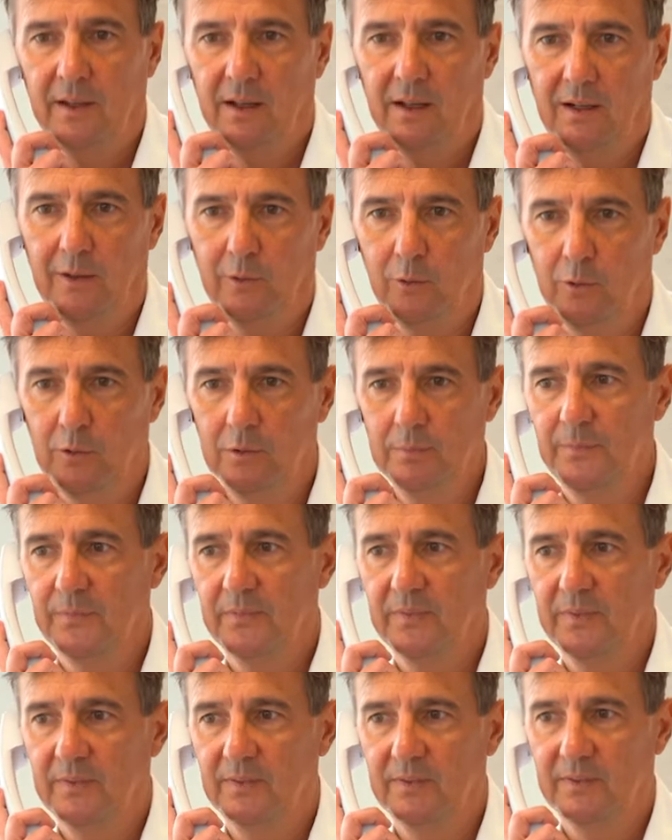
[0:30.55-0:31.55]
Die häufigsten
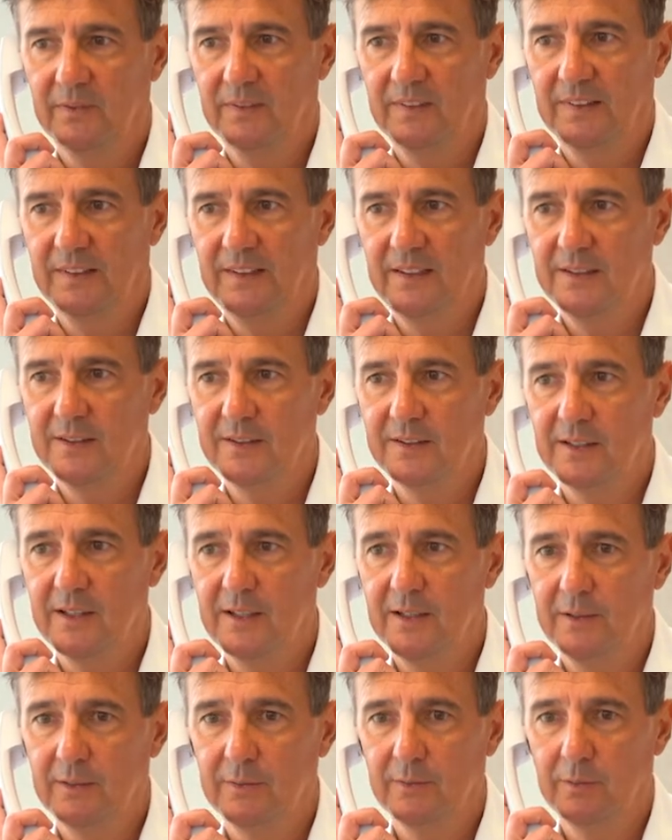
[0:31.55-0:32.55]
Kundenanfragen, die
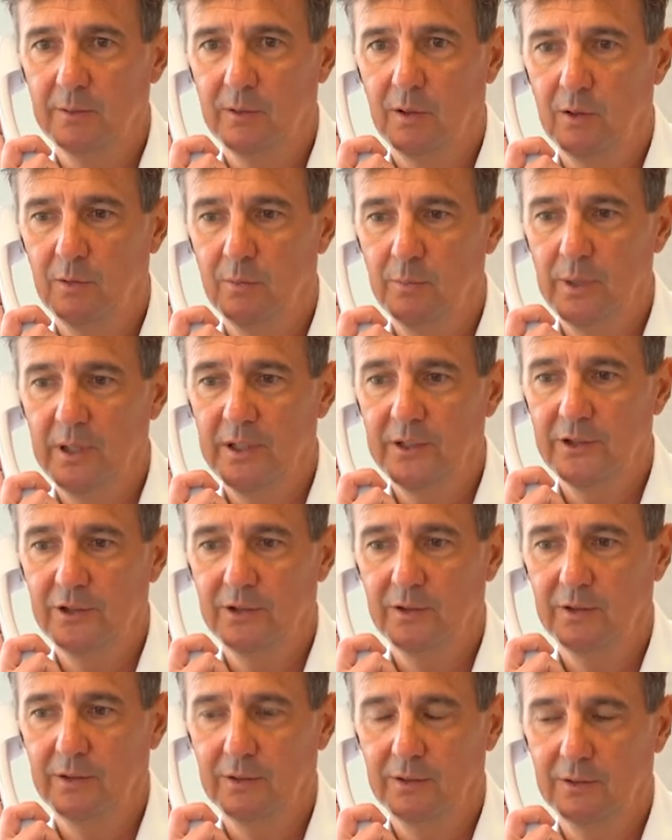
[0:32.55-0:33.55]
wir haben, betreffen
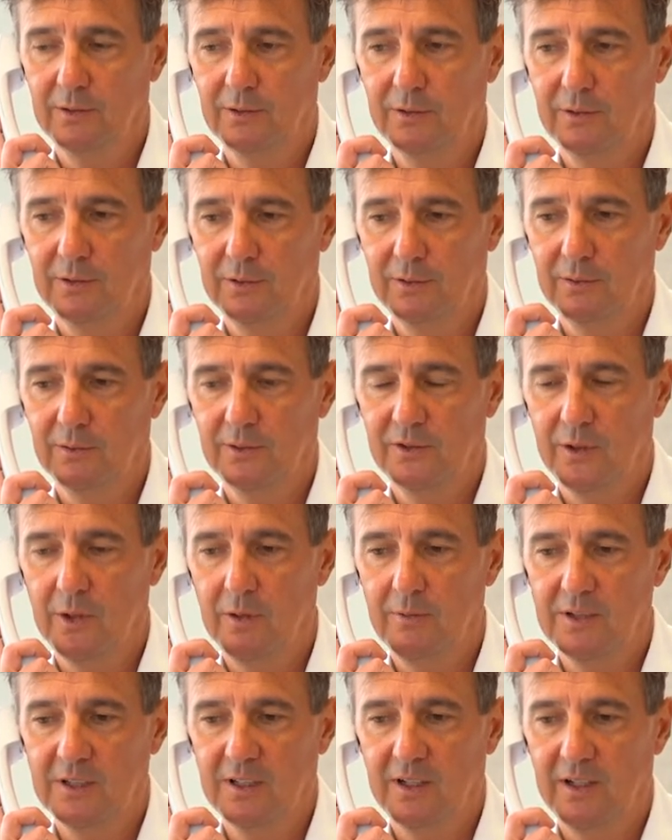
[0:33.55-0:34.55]
natürlich die
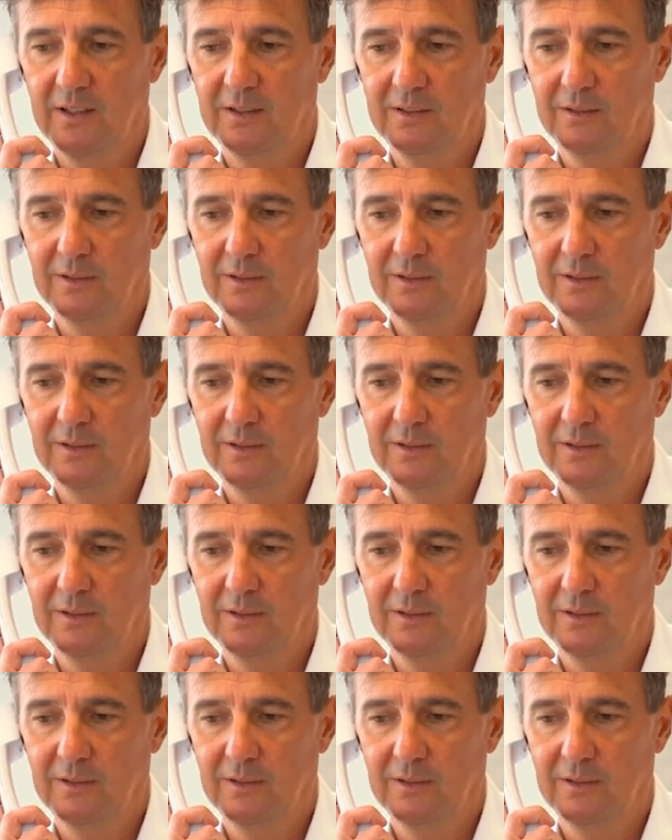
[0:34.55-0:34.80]
Stromanmeldung, die